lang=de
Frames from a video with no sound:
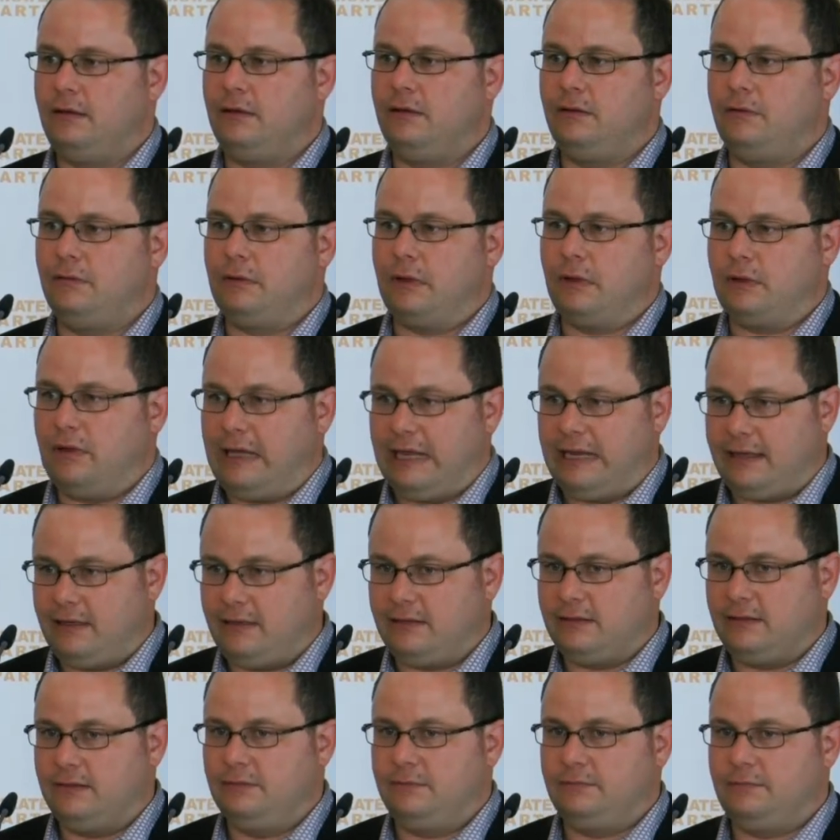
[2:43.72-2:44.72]
äh, also
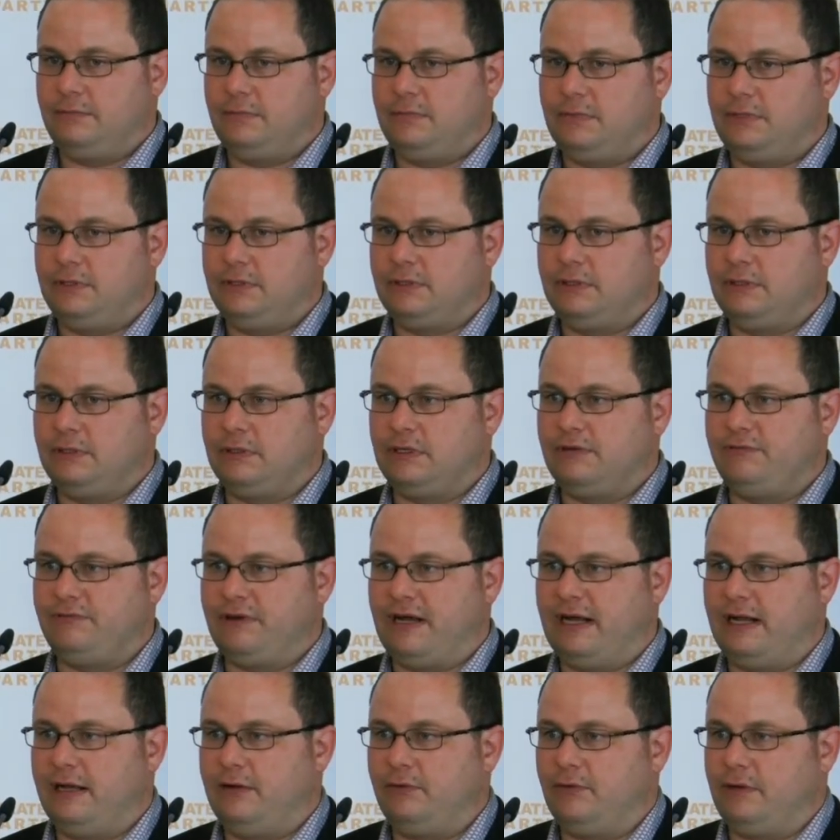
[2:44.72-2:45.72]
etliche äh,
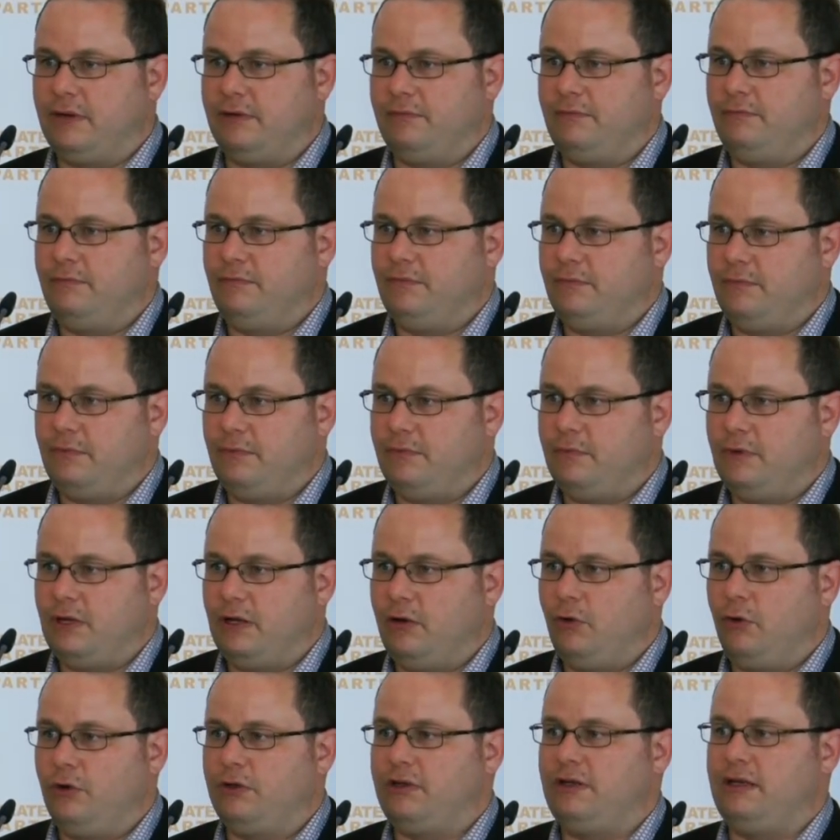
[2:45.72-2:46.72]
Rivalen oder, oder
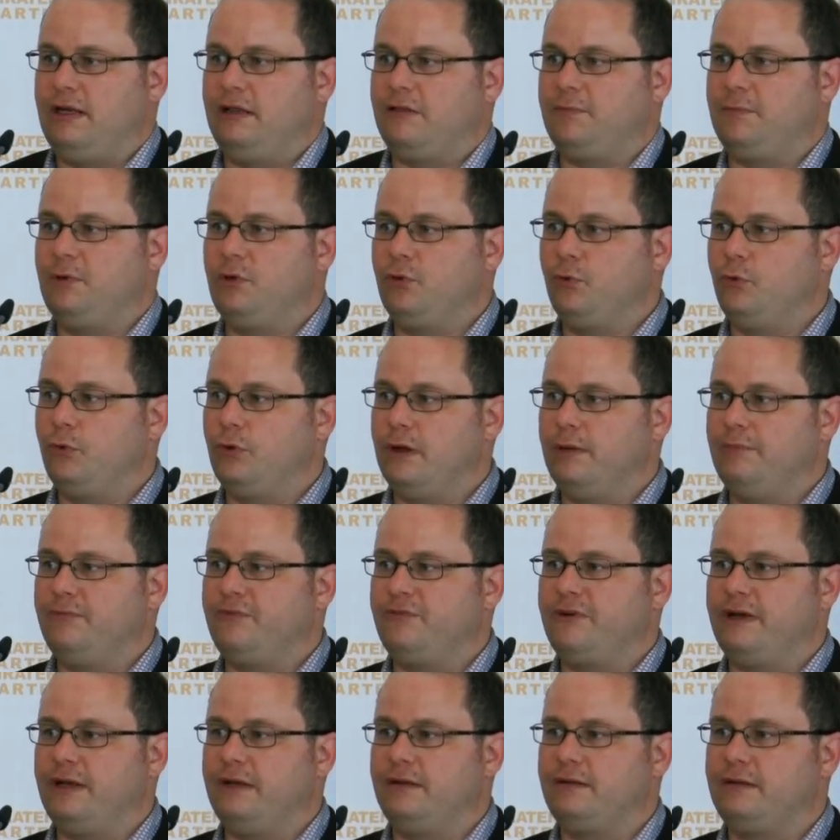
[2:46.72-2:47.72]
Leute, die er als Bedrohung
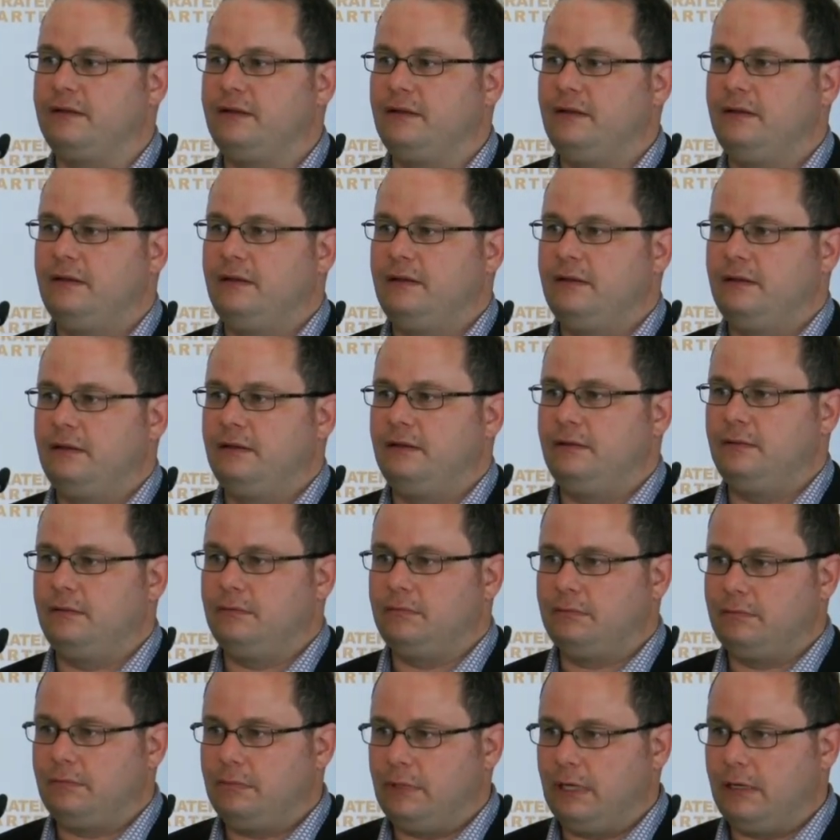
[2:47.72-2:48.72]
empfand, äh,
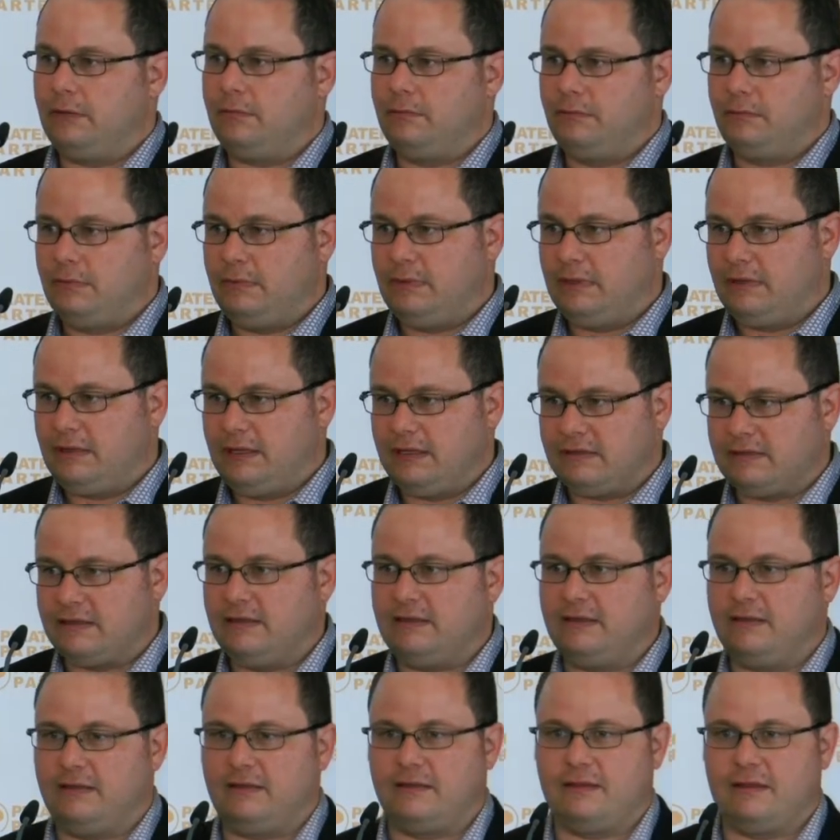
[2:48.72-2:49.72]
ja, getrennt
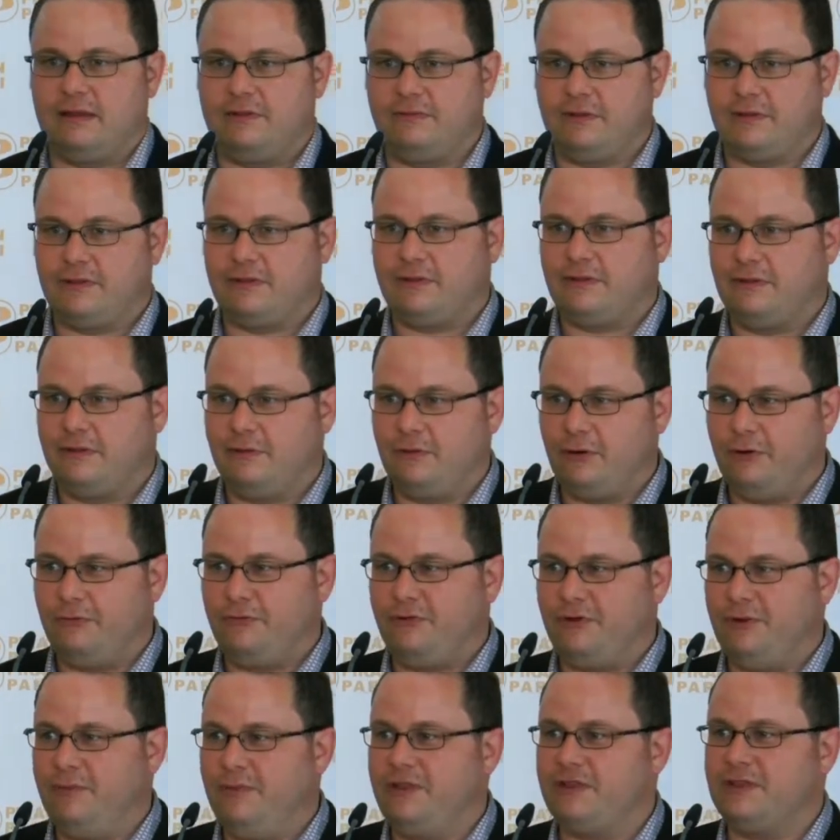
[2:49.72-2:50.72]
hat, ist etwas äh,
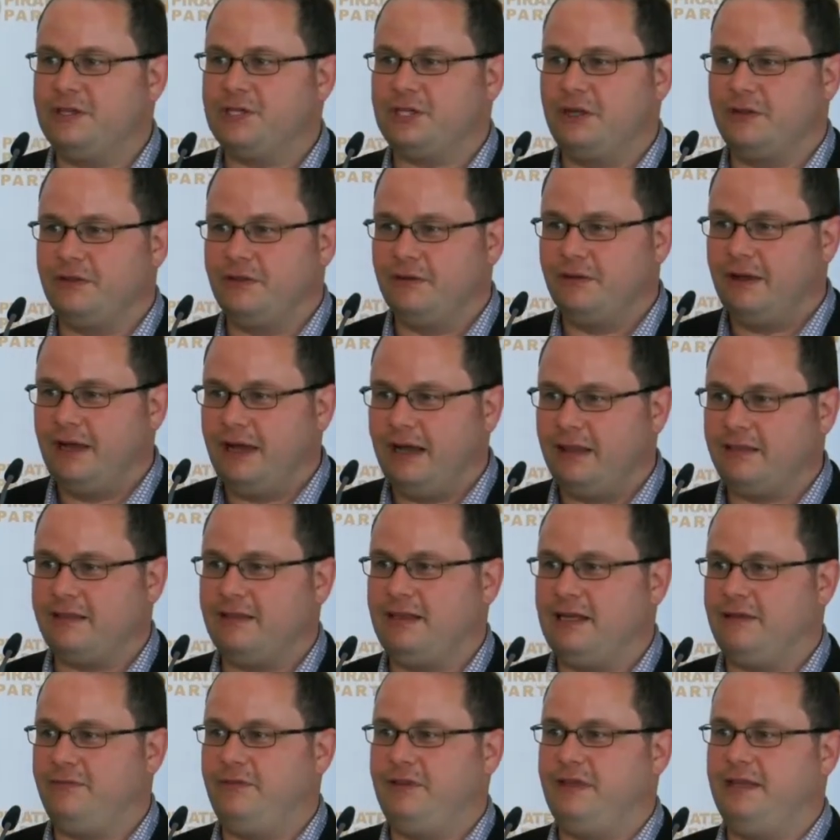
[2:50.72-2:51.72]
euphemistisch, also hat sie
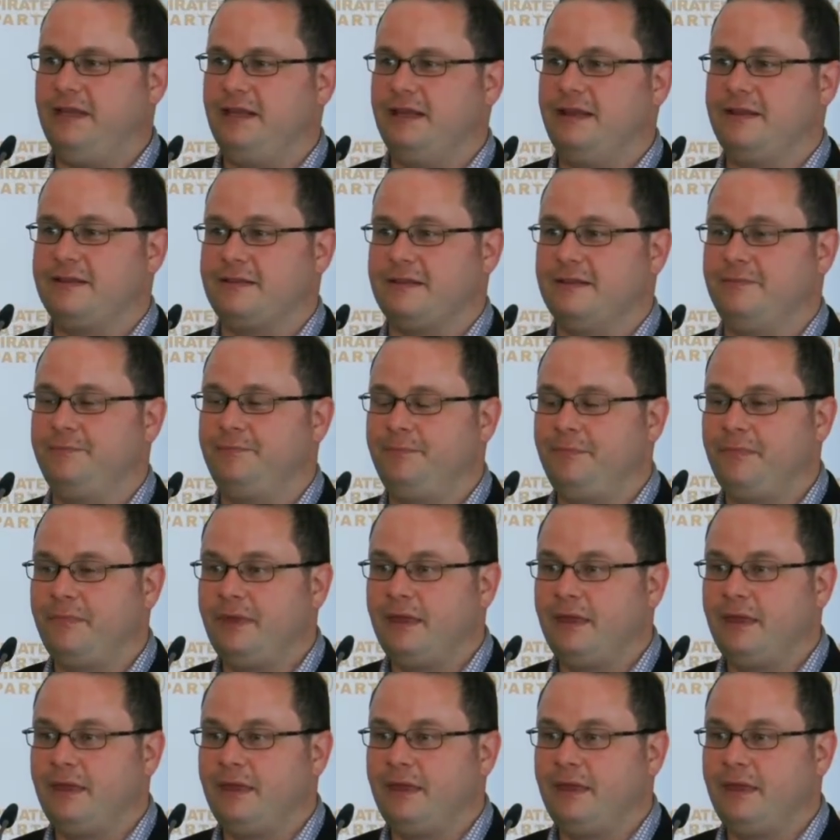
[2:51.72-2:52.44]
liquidieren lassen.